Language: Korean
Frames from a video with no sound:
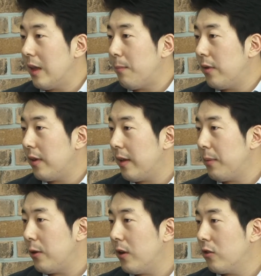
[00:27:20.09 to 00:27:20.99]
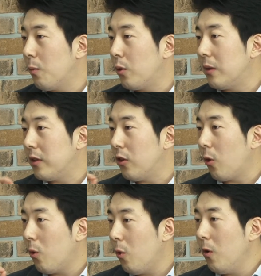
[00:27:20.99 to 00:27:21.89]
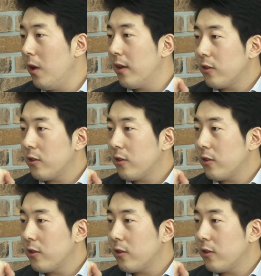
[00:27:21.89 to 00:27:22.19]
템플릿에 필요한 정보들만 넣고 음.